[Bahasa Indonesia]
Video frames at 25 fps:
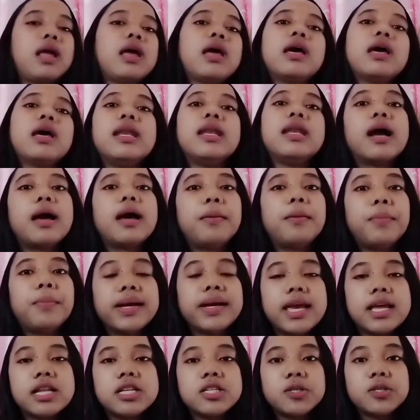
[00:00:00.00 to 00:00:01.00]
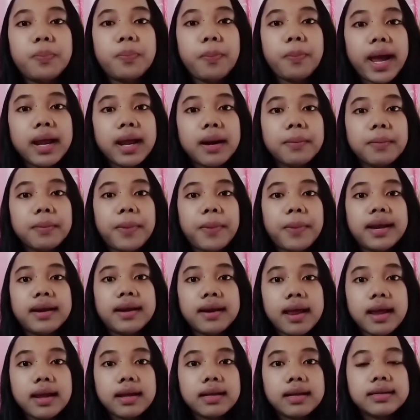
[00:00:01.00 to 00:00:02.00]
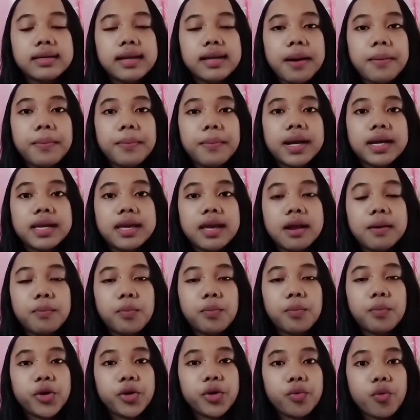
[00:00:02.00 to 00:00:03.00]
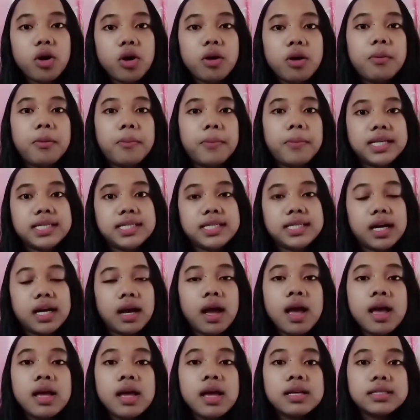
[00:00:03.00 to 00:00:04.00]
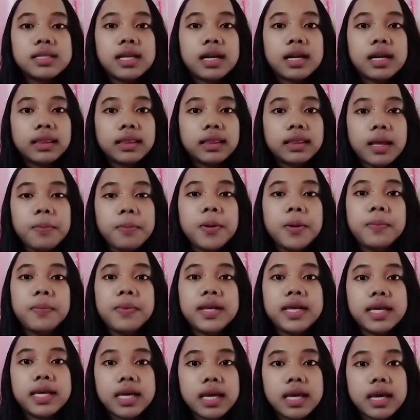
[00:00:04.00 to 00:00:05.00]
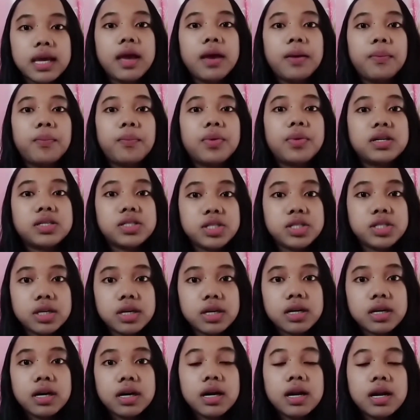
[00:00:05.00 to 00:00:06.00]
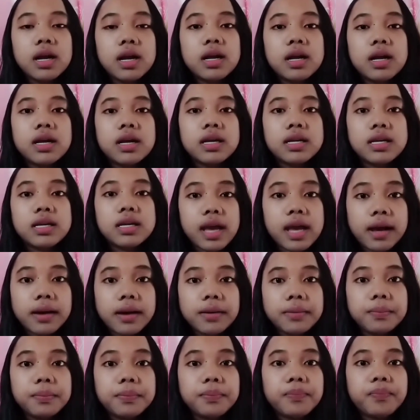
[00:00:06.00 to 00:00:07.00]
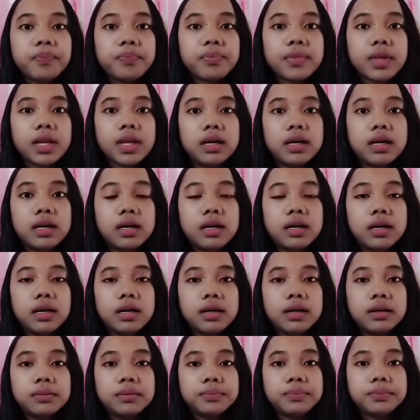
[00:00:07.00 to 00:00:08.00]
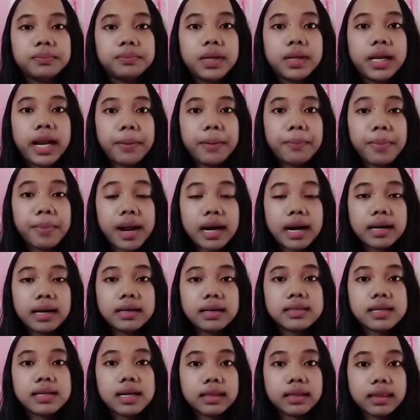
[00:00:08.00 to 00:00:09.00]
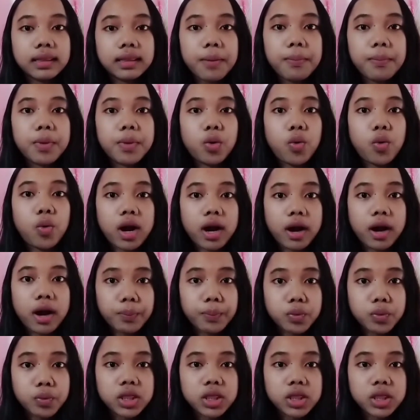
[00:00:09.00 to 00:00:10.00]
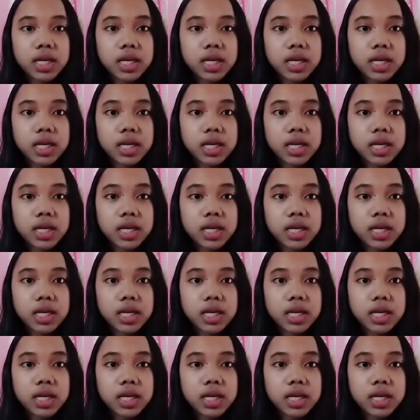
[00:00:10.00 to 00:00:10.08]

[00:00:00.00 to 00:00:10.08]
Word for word: dengan bagian spire pendek dan bagian body wall memanjang serta memiliki aperture yang uh, melebar serta berwarna putih